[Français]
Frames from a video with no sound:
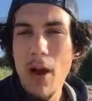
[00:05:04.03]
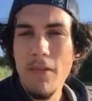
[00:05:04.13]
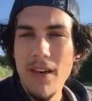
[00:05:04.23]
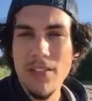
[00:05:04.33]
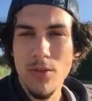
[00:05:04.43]

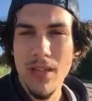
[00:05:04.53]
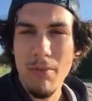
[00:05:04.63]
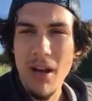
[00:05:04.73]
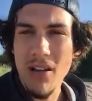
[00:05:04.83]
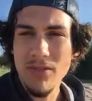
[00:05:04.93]
meilleures façons
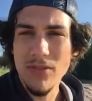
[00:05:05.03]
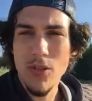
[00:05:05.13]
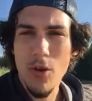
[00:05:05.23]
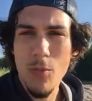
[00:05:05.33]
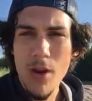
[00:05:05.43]
d'apprendre,
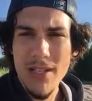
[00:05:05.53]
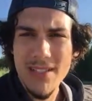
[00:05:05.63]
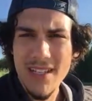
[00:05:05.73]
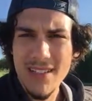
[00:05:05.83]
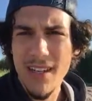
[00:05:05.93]
selon moi, à
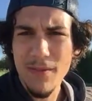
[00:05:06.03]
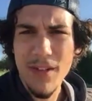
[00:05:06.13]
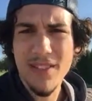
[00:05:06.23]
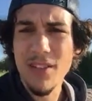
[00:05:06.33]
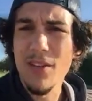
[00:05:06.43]
se lancer en
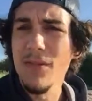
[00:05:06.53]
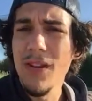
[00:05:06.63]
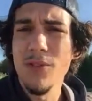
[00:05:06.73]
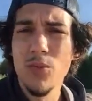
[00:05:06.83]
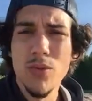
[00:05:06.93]
affaires, c'est de le
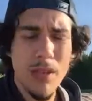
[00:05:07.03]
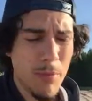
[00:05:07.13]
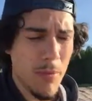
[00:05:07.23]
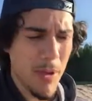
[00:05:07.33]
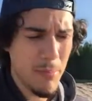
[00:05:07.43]
faire tout
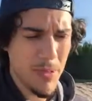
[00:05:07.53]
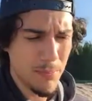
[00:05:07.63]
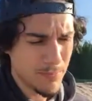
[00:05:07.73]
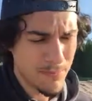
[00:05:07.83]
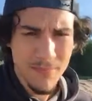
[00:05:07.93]
simplement,
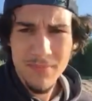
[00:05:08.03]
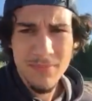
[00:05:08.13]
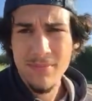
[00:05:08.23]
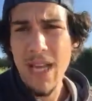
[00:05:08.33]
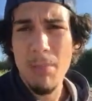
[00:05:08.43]
puis
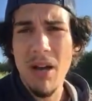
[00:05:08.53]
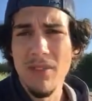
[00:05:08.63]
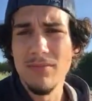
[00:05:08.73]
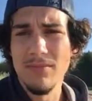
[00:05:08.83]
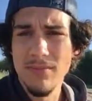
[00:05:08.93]

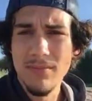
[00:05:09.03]
d'apprendre